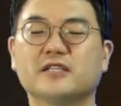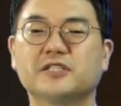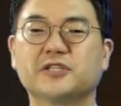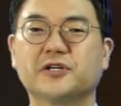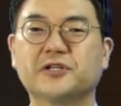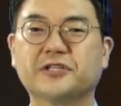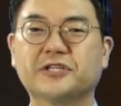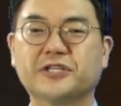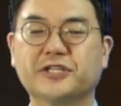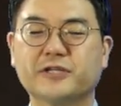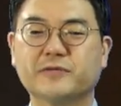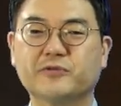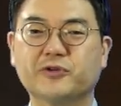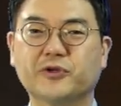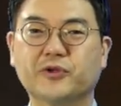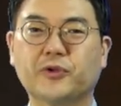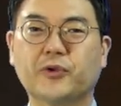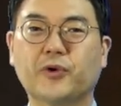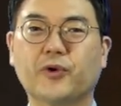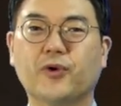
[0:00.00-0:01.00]

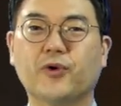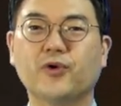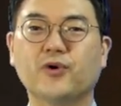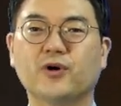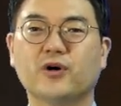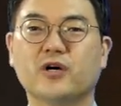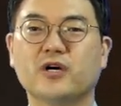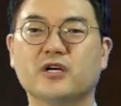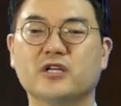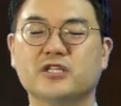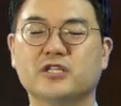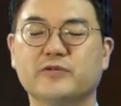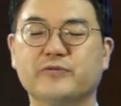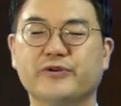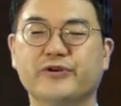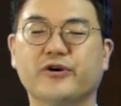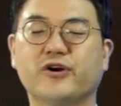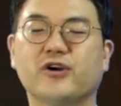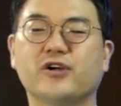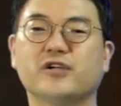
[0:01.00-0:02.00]
2020년도
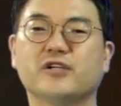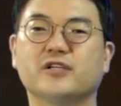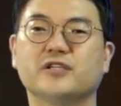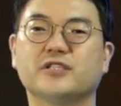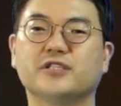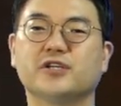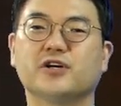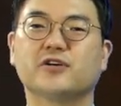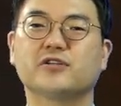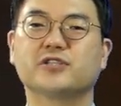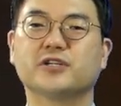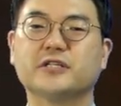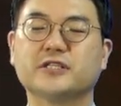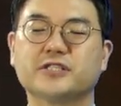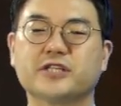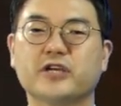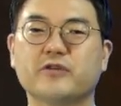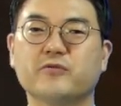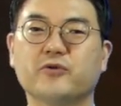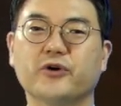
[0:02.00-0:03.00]
11월 지역
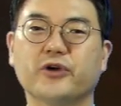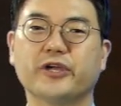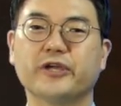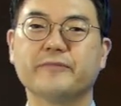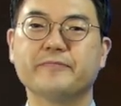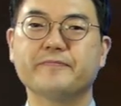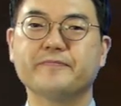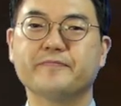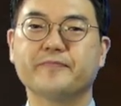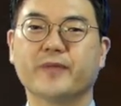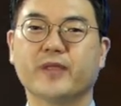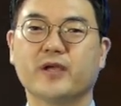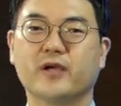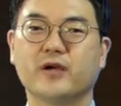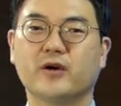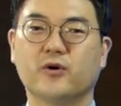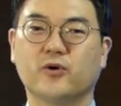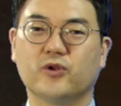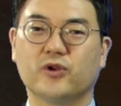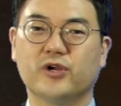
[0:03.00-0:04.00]
전체 모임
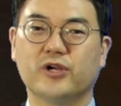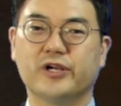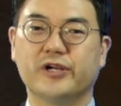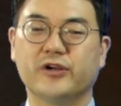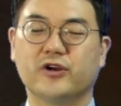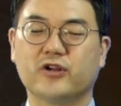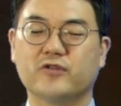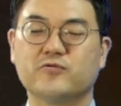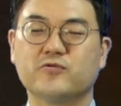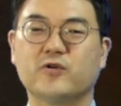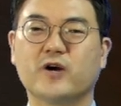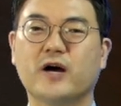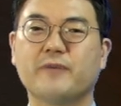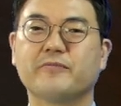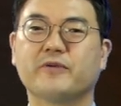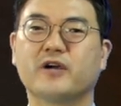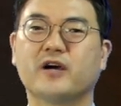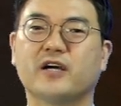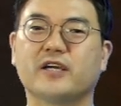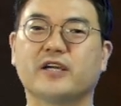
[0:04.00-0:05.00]
오늘 여러분과
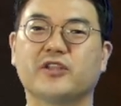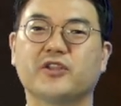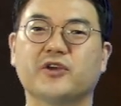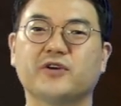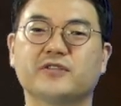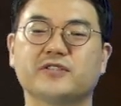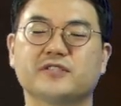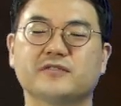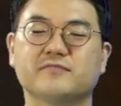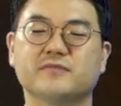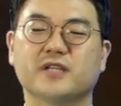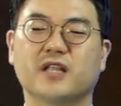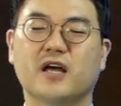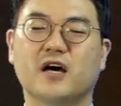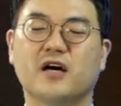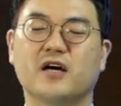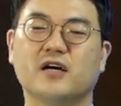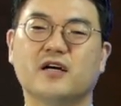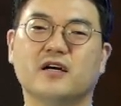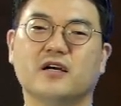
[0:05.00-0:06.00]
함께하게
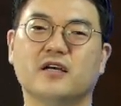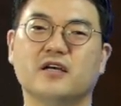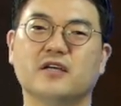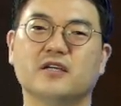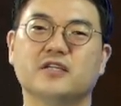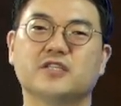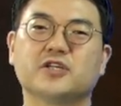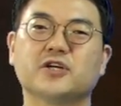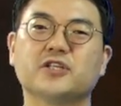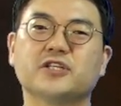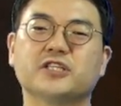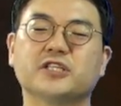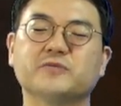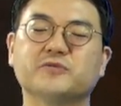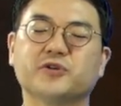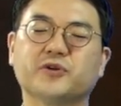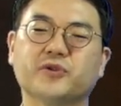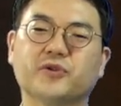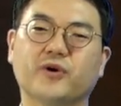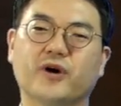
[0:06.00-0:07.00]
되었습니다.
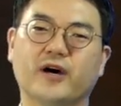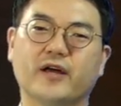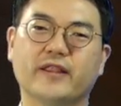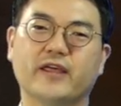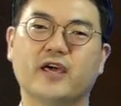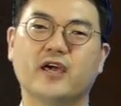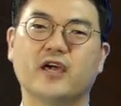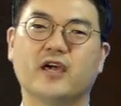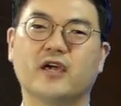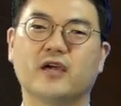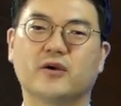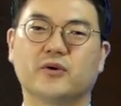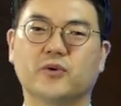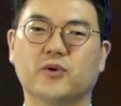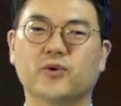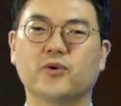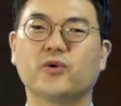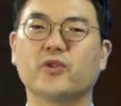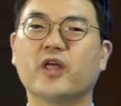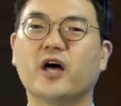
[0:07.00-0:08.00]
2020년도 한 해
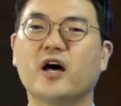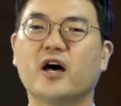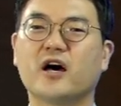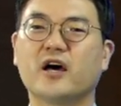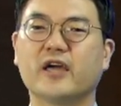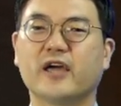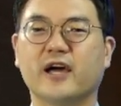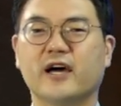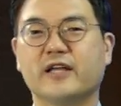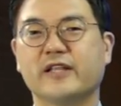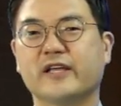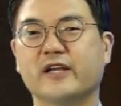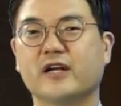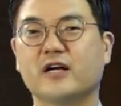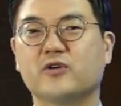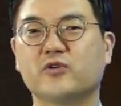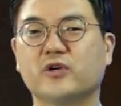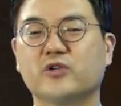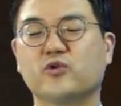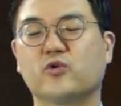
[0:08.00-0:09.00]
코로나의 한
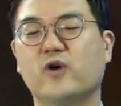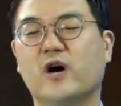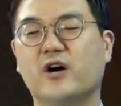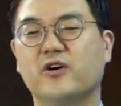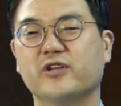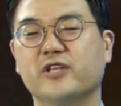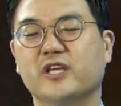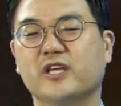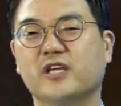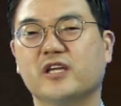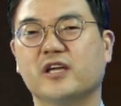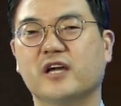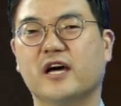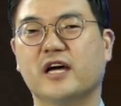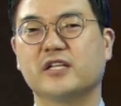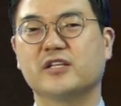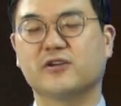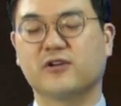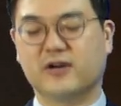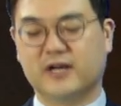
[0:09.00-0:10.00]
해라고 해도 과언이
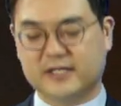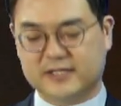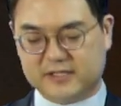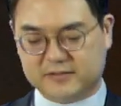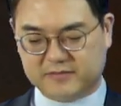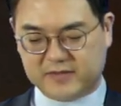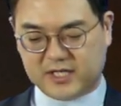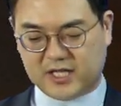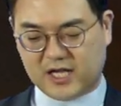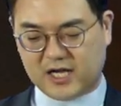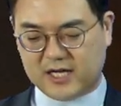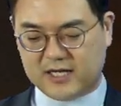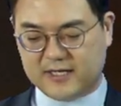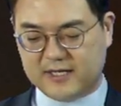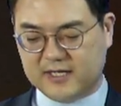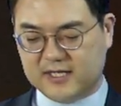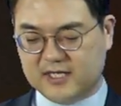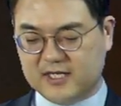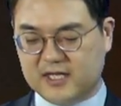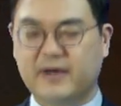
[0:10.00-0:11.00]
아닌 것 같습니다.
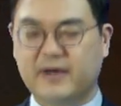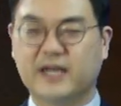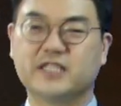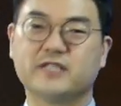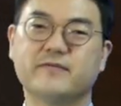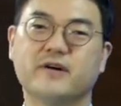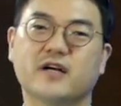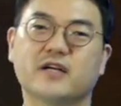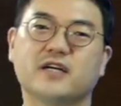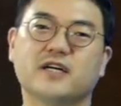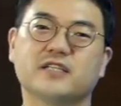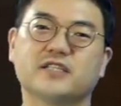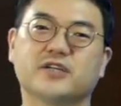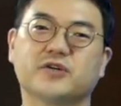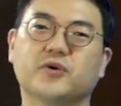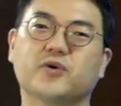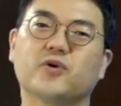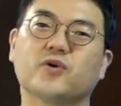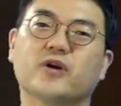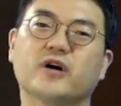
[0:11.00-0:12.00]

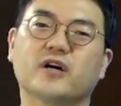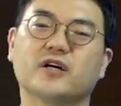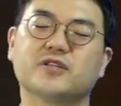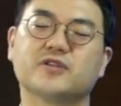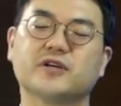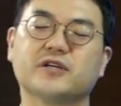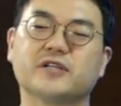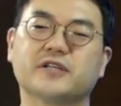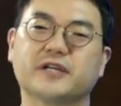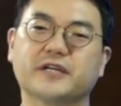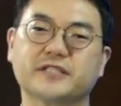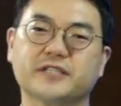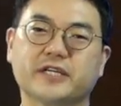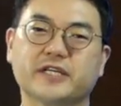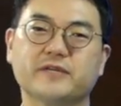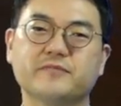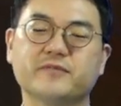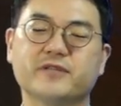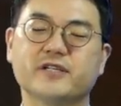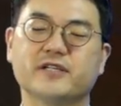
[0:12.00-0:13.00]
마지막까지 코로나가 저희를
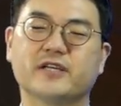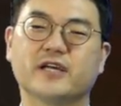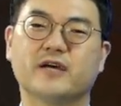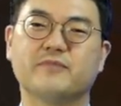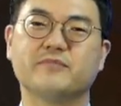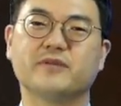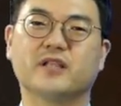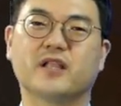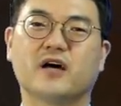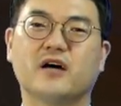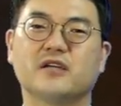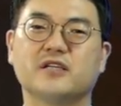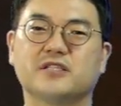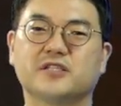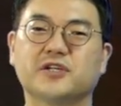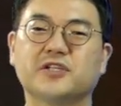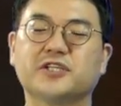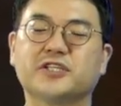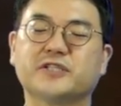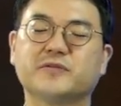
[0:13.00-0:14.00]
굉장히 힘들게 합니다.
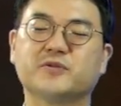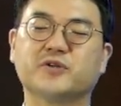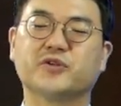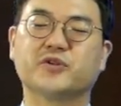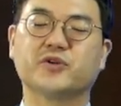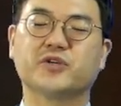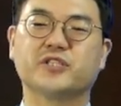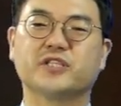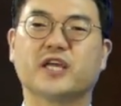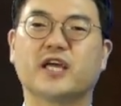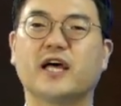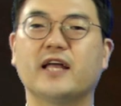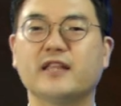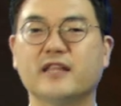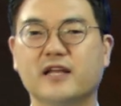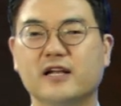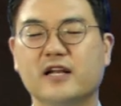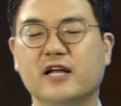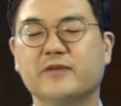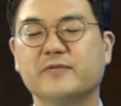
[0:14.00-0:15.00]
2020년도 이제
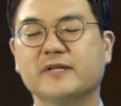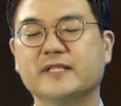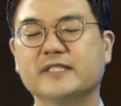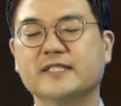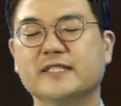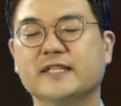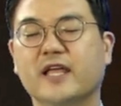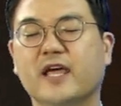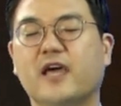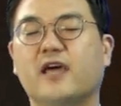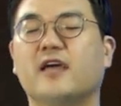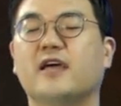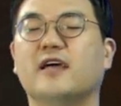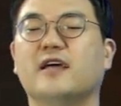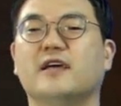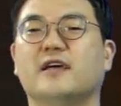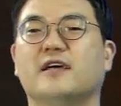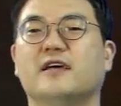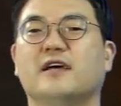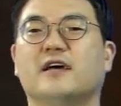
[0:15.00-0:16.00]
한 달 남았는데
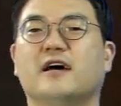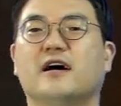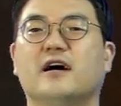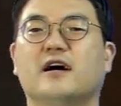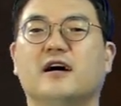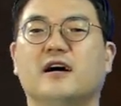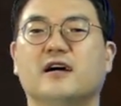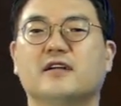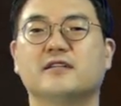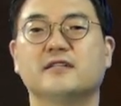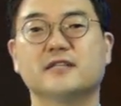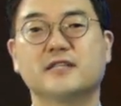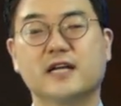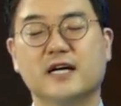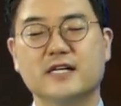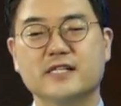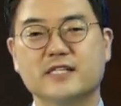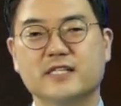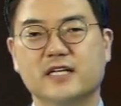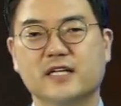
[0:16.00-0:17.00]
아,
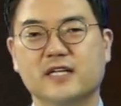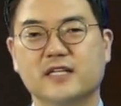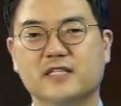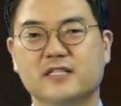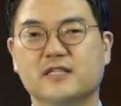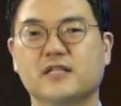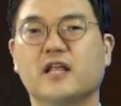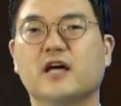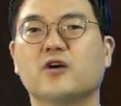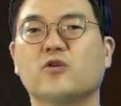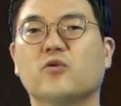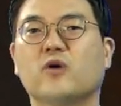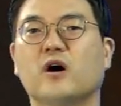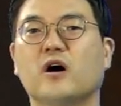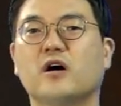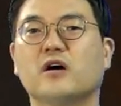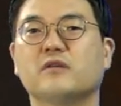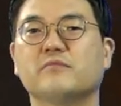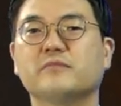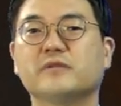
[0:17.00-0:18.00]
끝까지
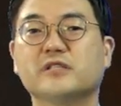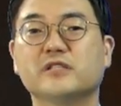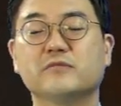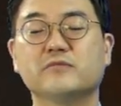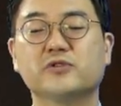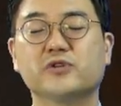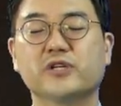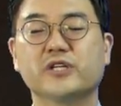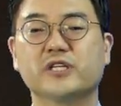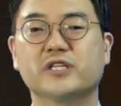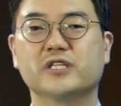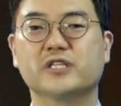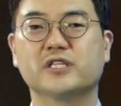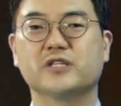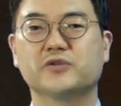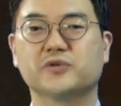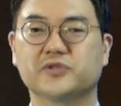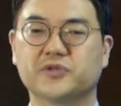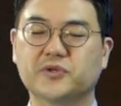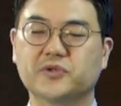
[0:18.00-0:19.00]
신앙과 믿음으로
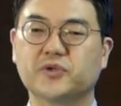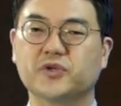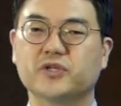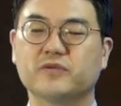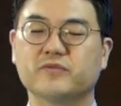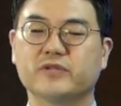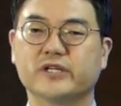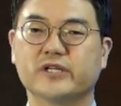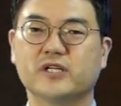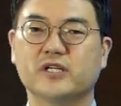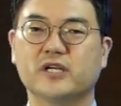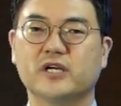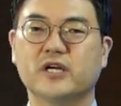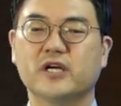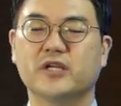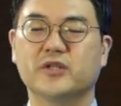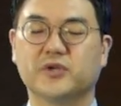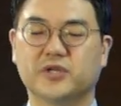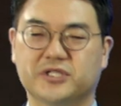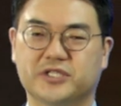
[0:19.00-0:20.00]
이기시는 우리 성도님들
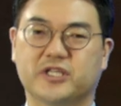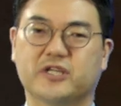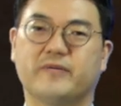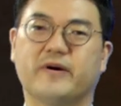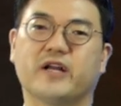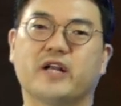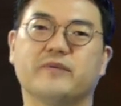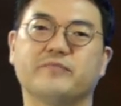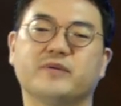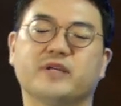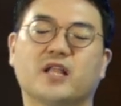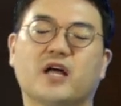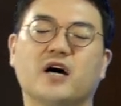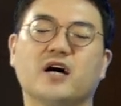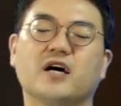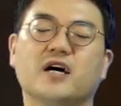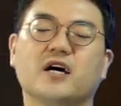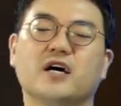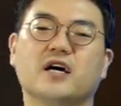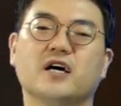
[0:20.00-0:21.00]
되시기
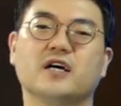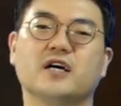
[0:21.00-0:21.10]
바랍니다.